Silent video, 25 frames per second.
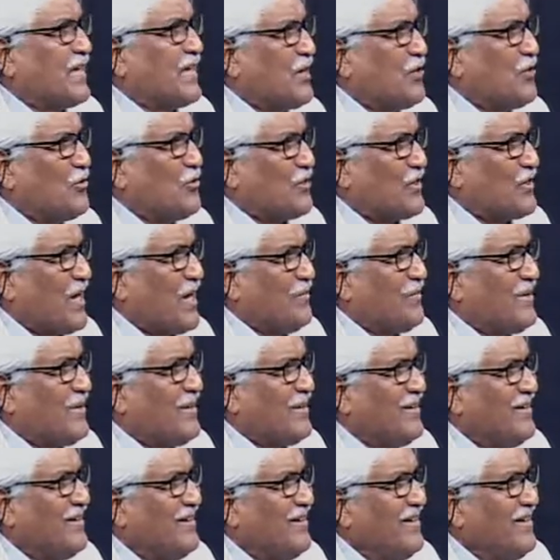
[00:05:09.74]
কি করতে হবে
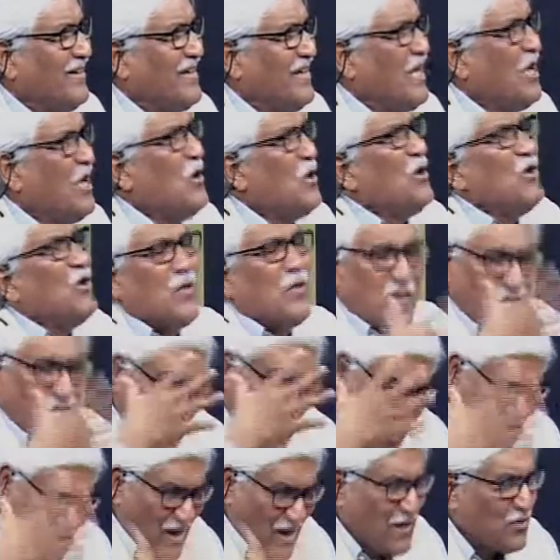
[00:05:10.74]
ধারণাই ছিল না
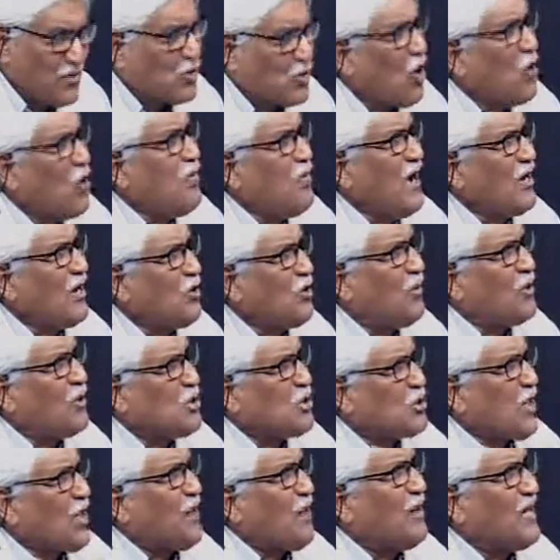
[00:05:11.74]
আমার
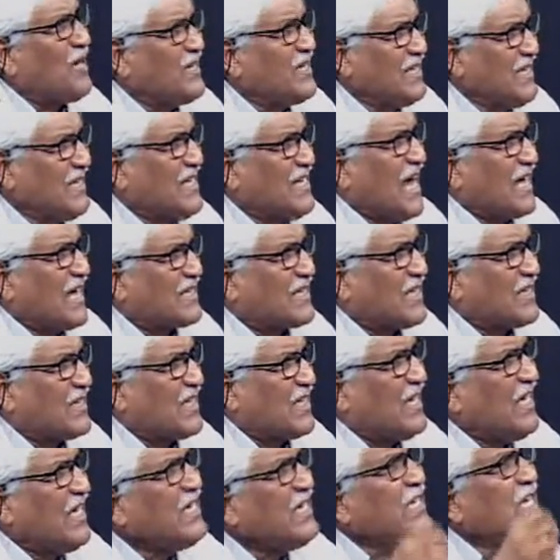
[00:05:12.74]
সৌভাগ্যবশত আমার যিনি ডাক্তার
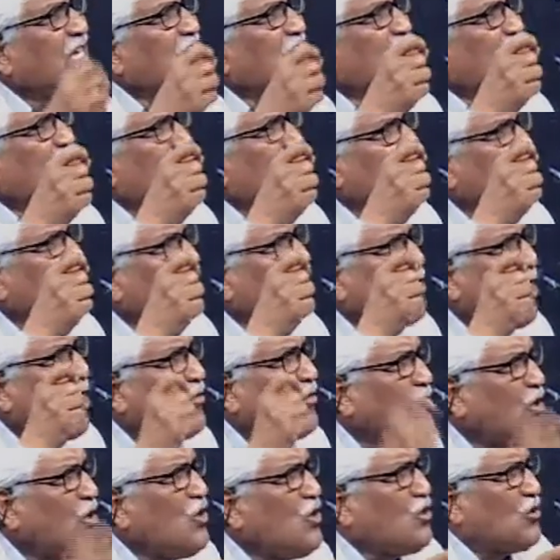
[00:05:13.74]
ছিলেন তিনি
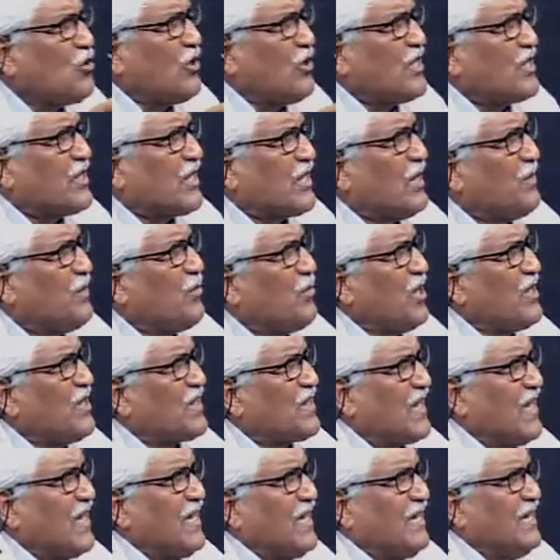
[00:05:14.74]
সন্দেহ করেছিলেন
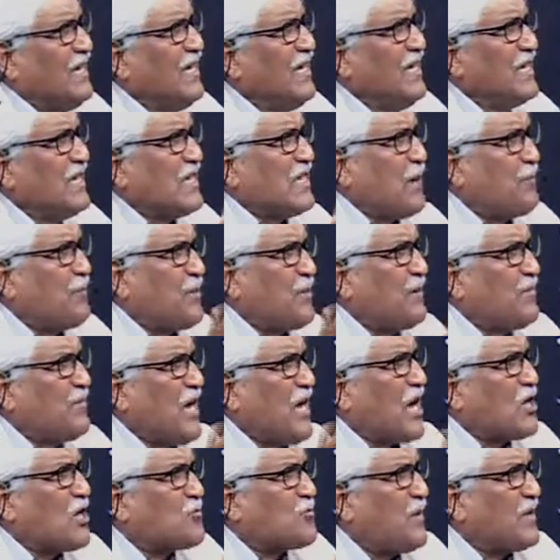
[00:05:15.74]
বলেছিলেন যে আপনাকে
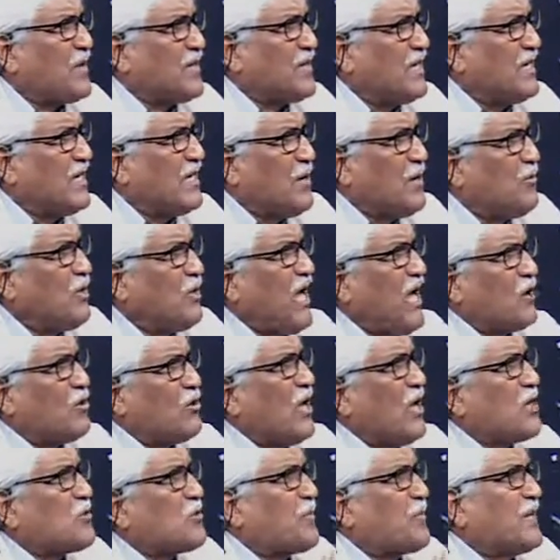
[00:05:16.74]
হাসপাতাল নেব না এখন
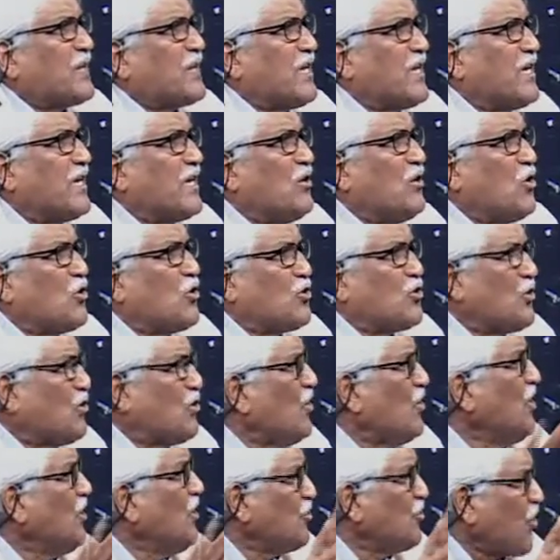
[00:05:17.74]
হাসপাতালের লোকজন
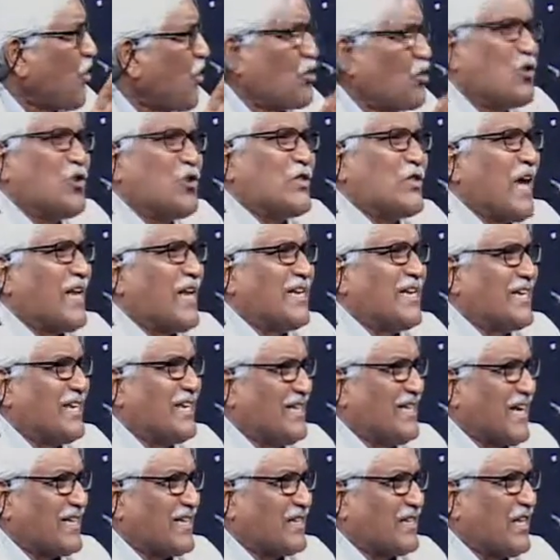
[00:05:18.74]
তখনও জানেন না
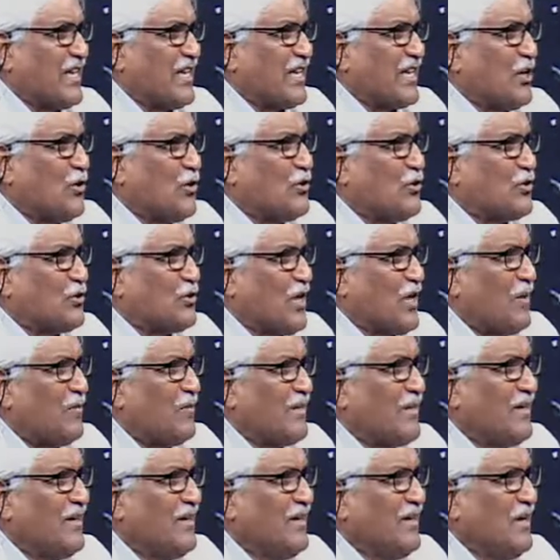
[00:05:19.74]
ডাক্তাররা কি করতে হবে
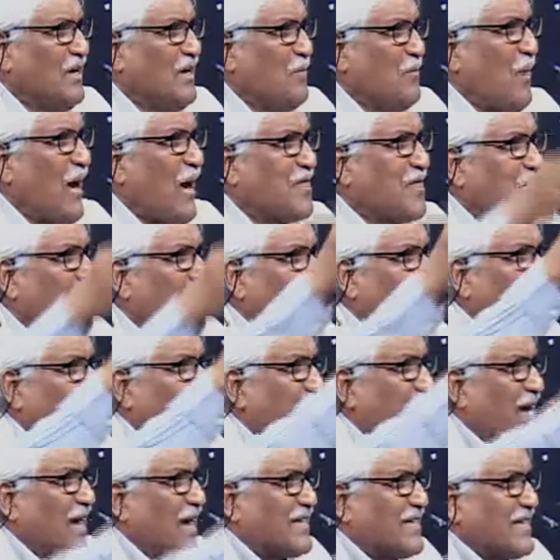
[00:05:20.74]
বাই চান্স
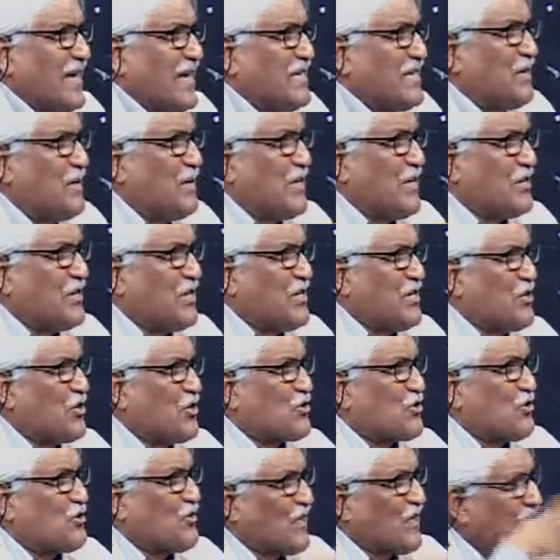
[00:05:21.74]
আপনাকে একটা অ্যান্টিবায়োটিক
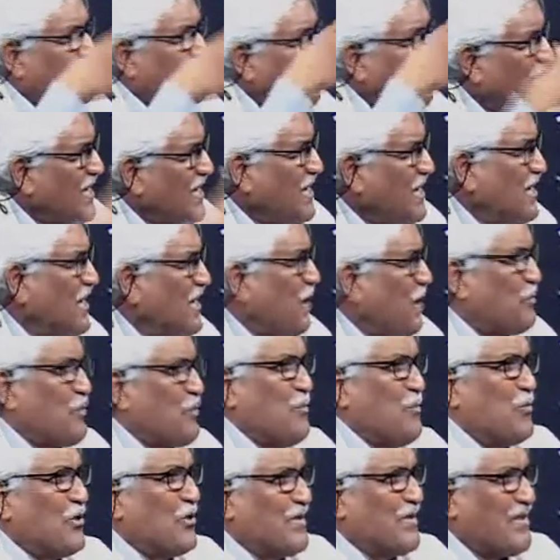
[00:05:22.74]
ইঞ্জেকশন দিয়ে দিলে আপনার
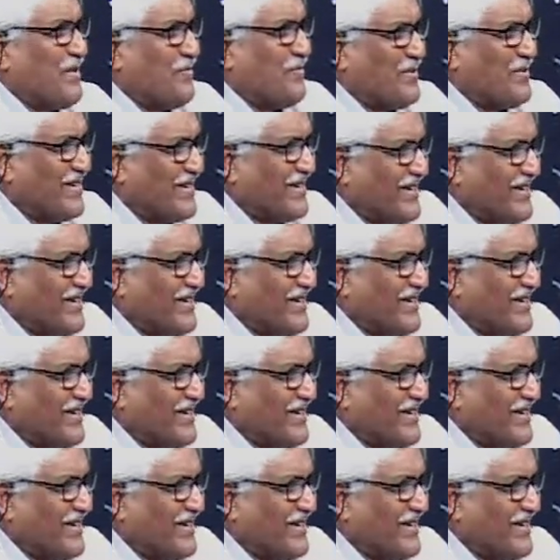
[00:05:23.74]
মরে যাবেন